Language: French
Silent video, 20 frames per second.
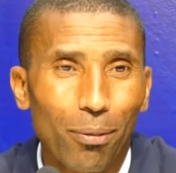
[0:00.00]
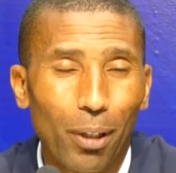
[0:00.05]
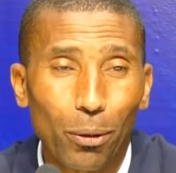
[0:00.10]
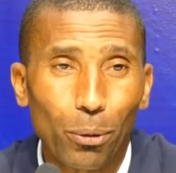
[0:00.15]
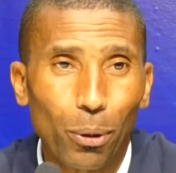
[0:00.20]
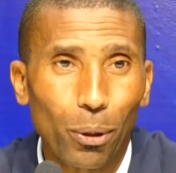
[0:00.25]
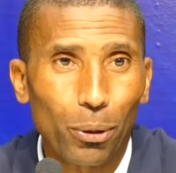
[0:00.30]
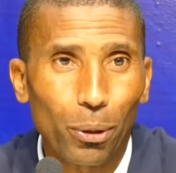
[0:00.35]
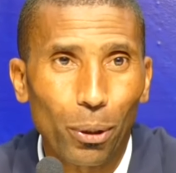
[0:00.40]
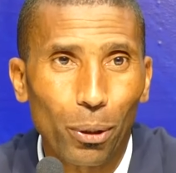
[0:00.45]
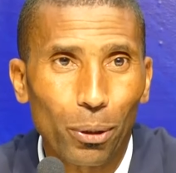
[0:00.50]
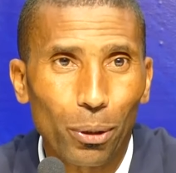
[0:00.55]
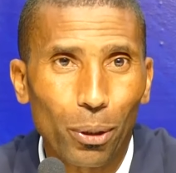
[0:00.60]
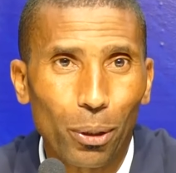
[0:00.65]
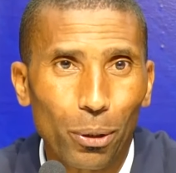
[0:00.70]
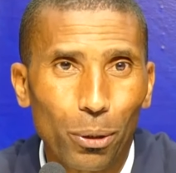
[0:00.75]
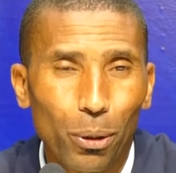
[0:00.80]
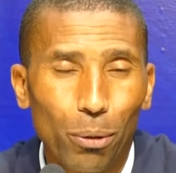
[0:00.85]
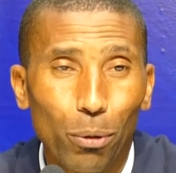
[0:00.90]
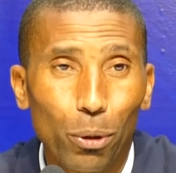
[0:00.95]
dans, dans, dans,
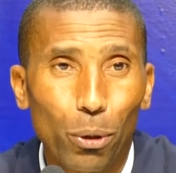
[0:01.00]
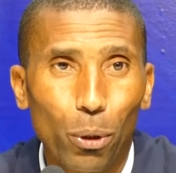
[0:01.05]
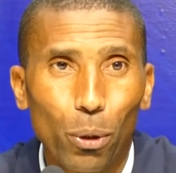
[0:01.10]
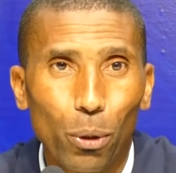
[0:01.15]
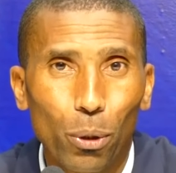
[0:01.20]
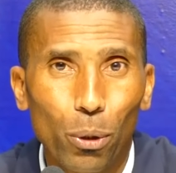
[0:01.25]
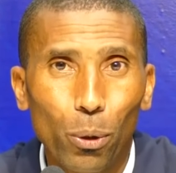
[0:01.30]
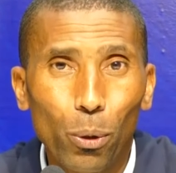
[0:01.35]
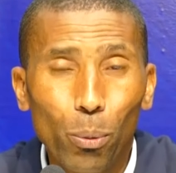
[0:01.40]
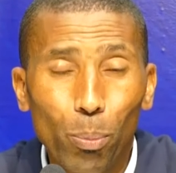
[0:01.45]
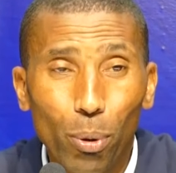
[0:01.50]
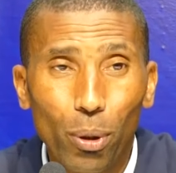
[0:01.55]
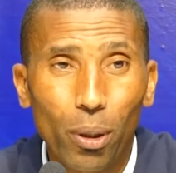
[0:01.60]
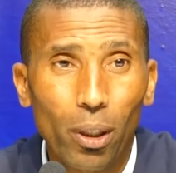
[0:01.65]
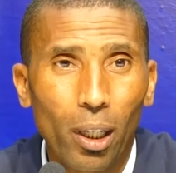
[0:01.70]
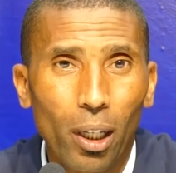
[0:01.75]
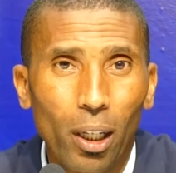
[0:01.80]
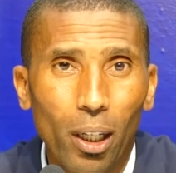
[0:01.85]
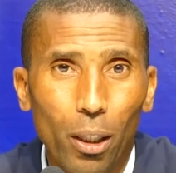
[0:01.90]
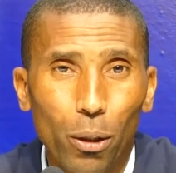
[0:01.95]
dans votre groupe,
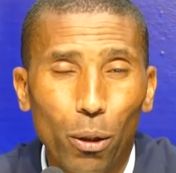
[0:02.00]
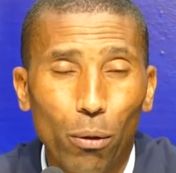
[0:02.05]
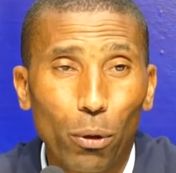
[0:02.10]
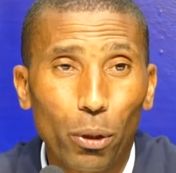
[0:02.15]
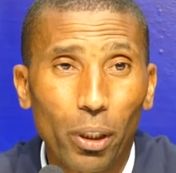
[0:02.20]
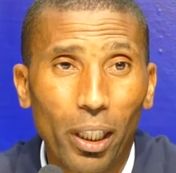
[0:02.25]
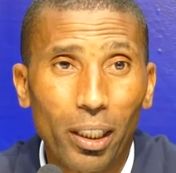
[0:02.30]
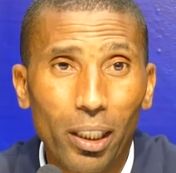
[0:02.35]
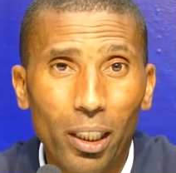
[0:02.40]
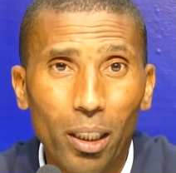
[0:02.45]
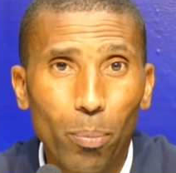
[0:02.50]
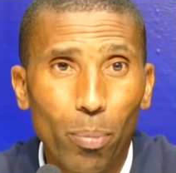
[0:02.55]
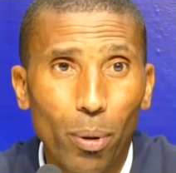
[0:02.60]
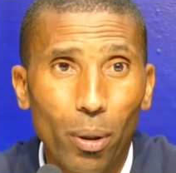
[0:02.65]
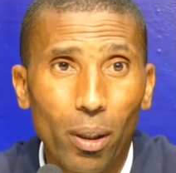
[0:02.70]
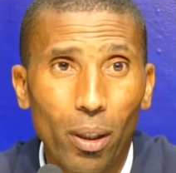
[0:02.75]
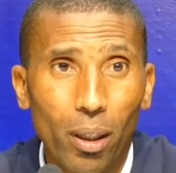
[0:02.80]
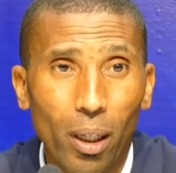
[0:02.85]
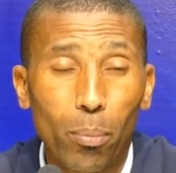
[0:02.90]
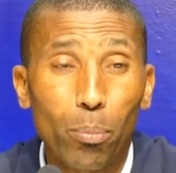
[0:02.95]
dans votre équipe,
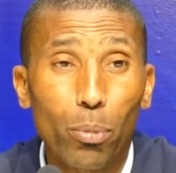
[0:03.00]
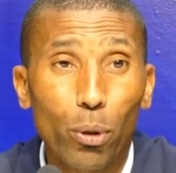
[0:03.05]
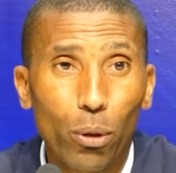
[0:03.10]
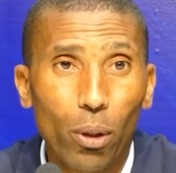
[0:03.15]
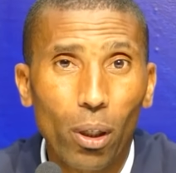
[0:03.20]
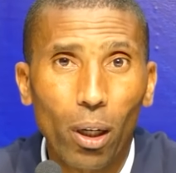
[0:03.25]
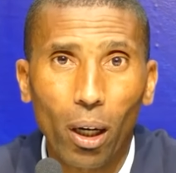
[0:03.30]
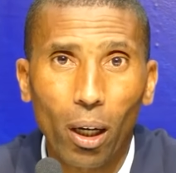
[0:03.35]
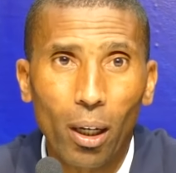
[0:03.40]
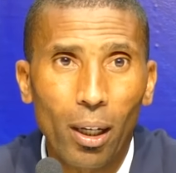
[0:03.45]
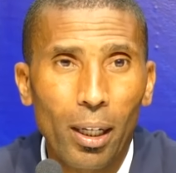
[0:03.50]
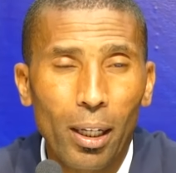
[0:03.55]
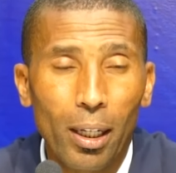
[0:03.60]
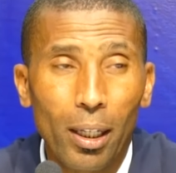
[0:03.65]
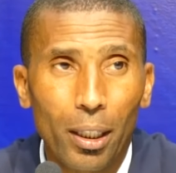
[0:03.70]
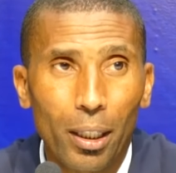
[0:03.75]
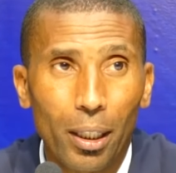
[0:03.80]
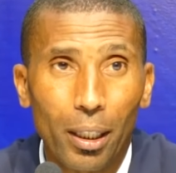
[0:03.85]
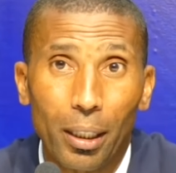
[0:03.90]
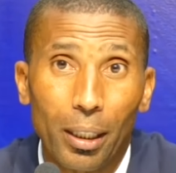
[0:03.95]
un buteur,
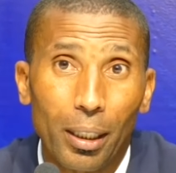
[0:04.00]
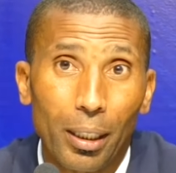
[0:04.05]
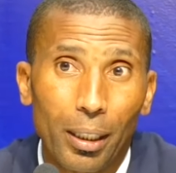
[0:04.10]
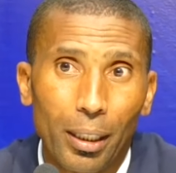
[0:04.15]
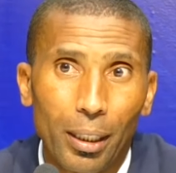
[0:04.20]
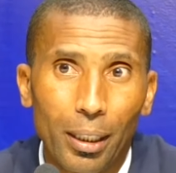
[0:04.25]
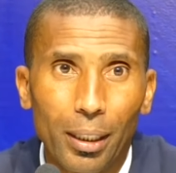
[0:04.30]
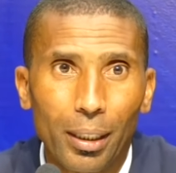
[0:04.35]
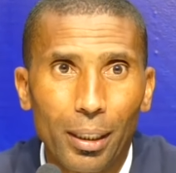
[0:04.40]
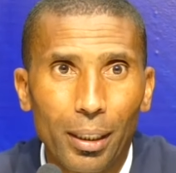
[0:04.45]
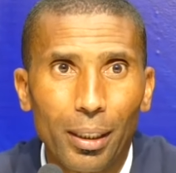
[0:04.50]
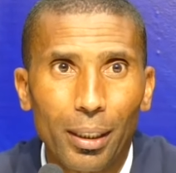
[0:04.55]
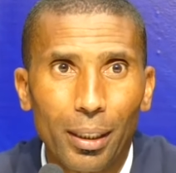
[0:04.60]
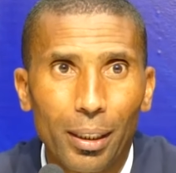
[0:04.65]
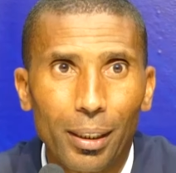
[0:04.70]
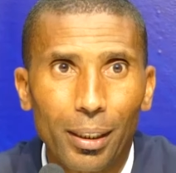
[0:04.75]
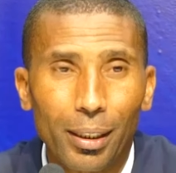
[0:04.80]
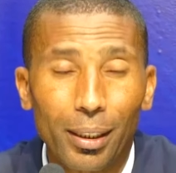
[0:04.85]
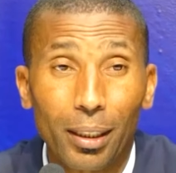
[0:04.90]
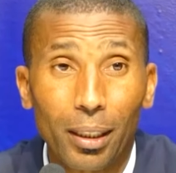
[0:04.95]

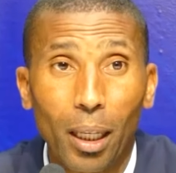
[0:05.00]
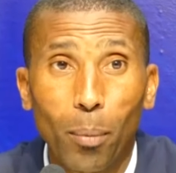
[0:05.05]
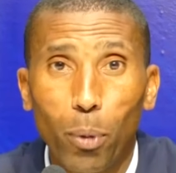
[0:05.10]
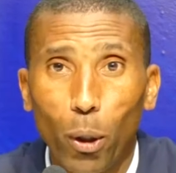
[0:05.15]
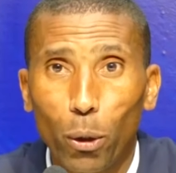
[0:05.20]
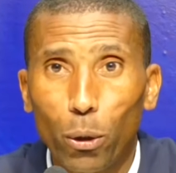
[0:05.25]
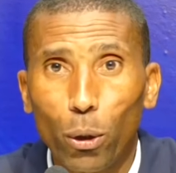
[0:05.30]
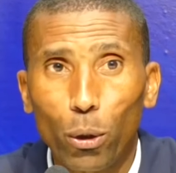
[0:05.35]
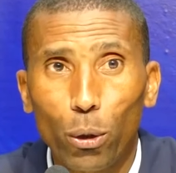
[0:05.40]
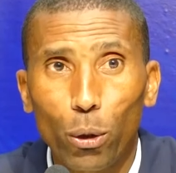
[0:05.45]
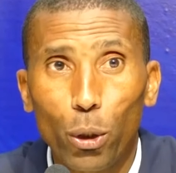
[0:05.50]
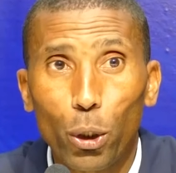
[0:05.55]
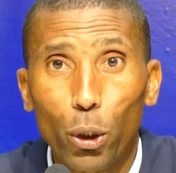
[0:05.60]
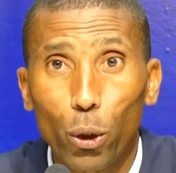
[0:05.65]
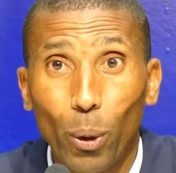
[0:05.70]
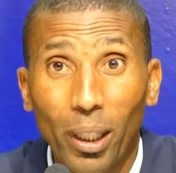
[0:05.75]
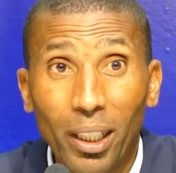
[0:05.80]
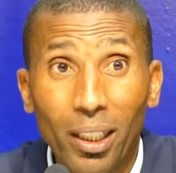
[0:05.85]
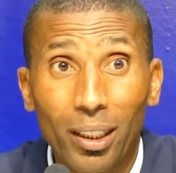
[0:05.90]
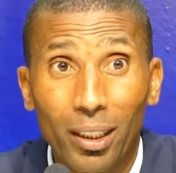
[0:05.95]
euh, c'est important de le
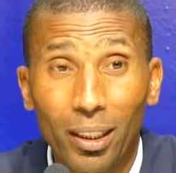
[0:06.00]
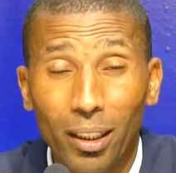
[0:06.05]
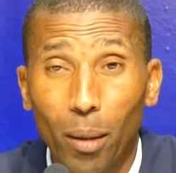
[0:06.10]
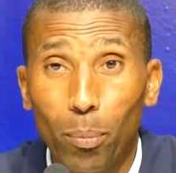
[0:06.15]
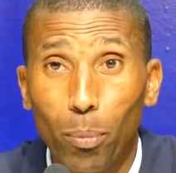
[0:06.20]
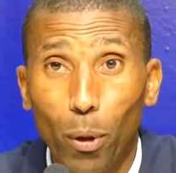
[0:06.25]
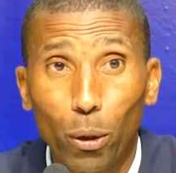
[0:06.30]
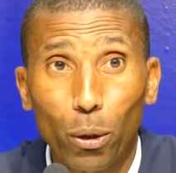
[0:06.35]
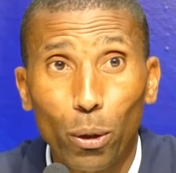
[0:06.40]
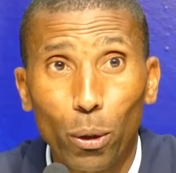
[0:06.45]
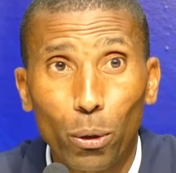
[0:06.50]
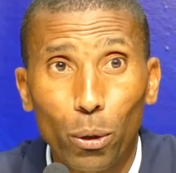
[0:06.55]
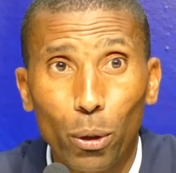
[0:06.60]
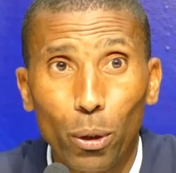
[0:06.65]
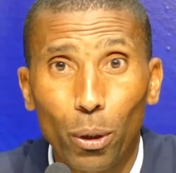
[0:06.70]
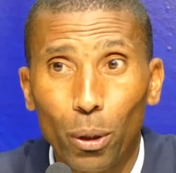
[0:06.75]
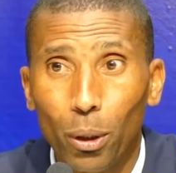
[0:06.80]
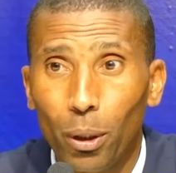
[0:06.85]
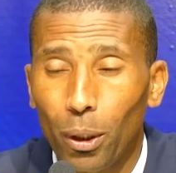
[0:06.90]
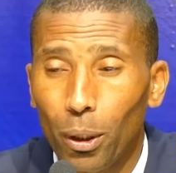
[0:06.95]
choyer, c'est important
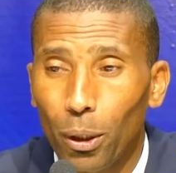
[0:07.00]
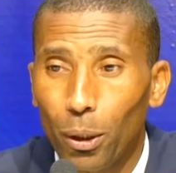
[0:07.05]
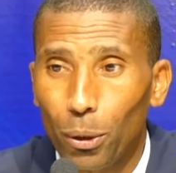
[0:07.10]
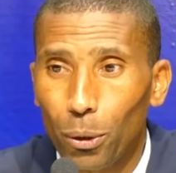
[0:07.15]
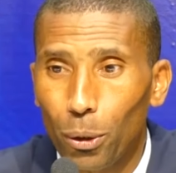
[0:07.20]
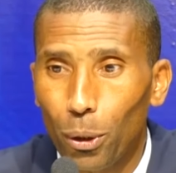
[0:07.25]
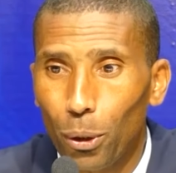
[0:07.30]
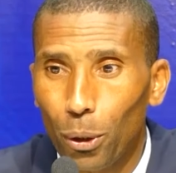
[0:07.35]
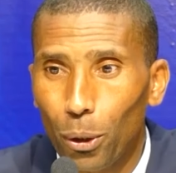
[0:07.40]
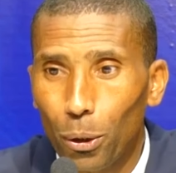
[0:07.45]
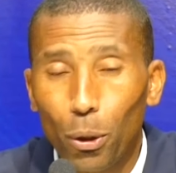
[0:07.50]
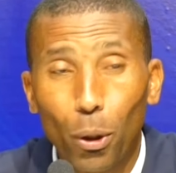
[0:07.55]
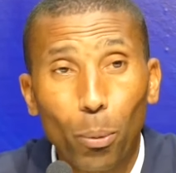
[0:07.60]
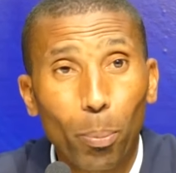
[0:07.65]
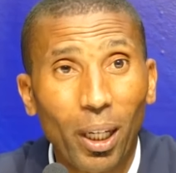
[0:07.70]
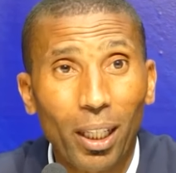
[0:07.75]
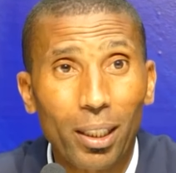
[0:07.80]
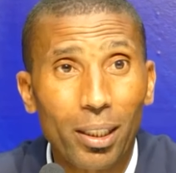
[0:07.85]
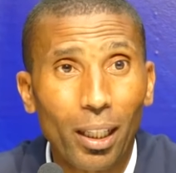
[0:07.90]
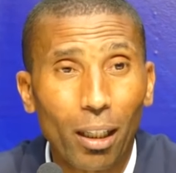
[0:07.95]
de, le,
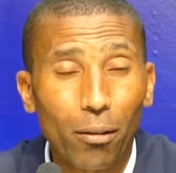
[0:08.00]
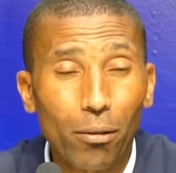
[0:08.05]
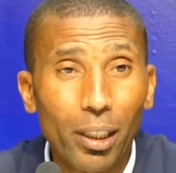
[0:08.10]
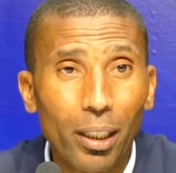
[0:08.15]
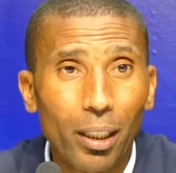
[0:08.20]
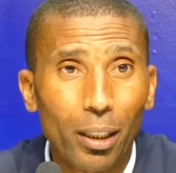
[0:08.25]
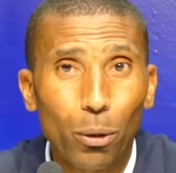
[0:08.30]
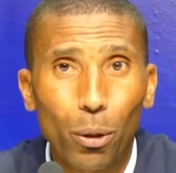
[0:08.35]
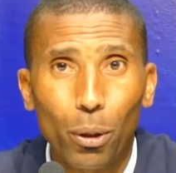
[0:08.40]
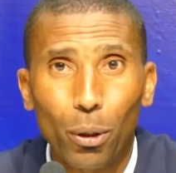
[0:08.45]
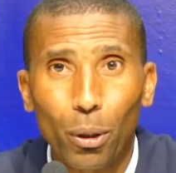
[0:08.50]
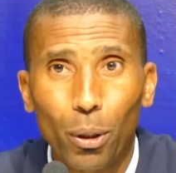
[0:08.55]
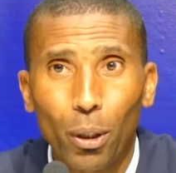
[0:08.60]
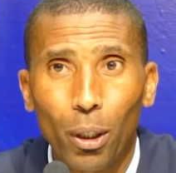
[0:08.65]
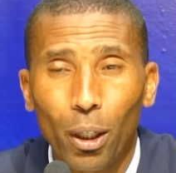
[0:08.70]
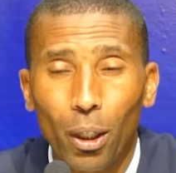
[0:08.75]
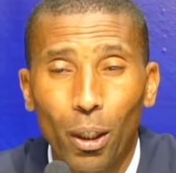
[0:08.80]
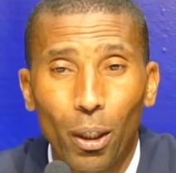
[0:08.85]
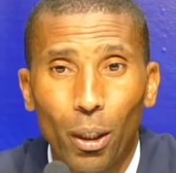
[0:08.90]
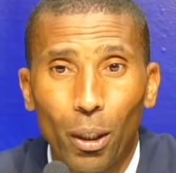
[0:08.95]
préserver et de,
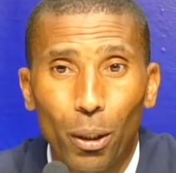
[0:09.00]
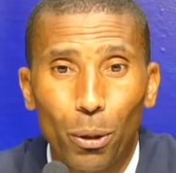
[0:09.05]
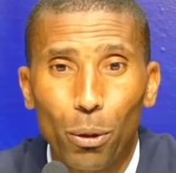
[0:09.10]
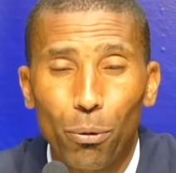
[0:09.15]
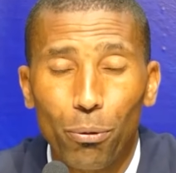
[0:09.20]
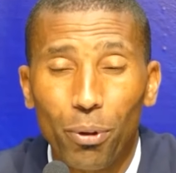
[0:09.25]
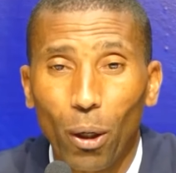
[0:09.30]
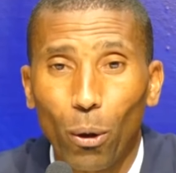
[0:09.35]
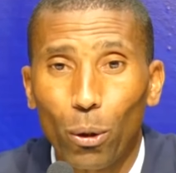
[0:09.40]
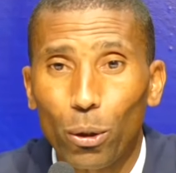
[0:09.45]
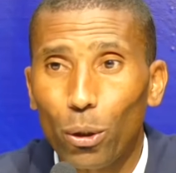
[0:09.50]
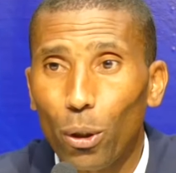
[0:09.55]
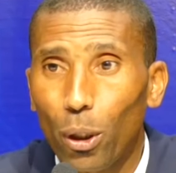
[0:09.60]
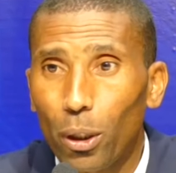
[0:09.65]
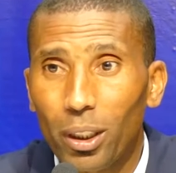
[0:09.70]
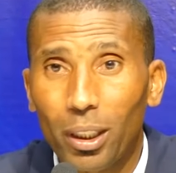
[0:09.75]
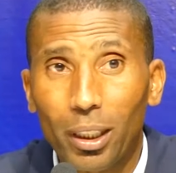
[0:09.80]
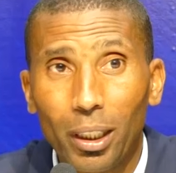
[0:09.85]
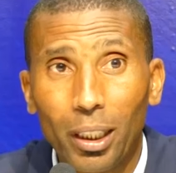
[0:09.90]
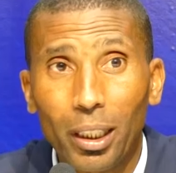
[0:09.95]
faire en
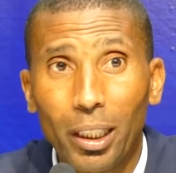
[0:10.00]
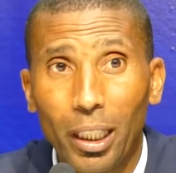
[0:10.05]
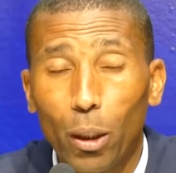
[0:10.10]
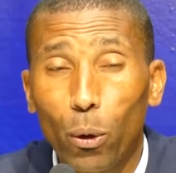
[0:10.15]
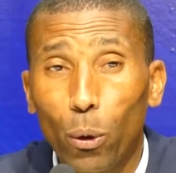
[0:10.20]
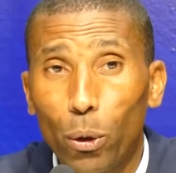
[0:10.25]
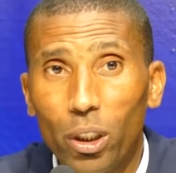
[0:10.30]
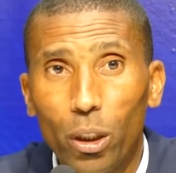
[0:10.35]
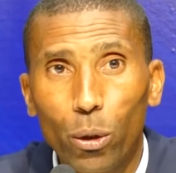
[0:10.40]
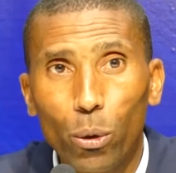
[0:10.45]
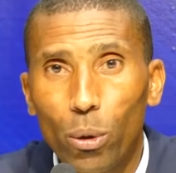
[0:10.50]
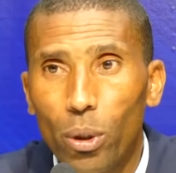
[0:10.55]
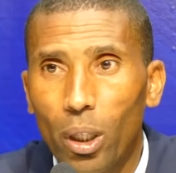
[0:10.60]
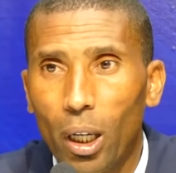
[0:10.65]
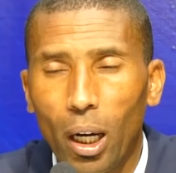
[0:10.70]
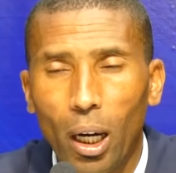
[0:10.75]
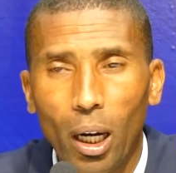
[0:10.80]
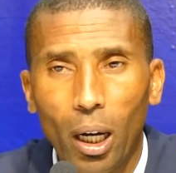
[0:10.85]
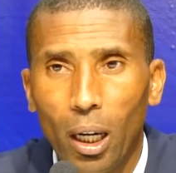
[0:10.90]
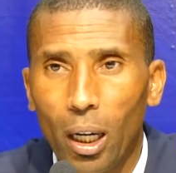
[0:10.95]
sorte qu'il continue
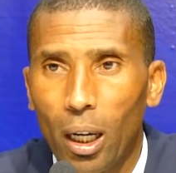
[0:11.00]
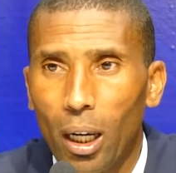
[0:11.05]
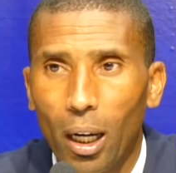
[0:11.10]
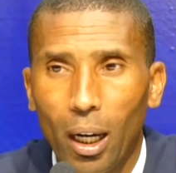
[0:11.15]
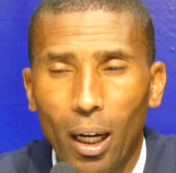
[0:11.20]
à,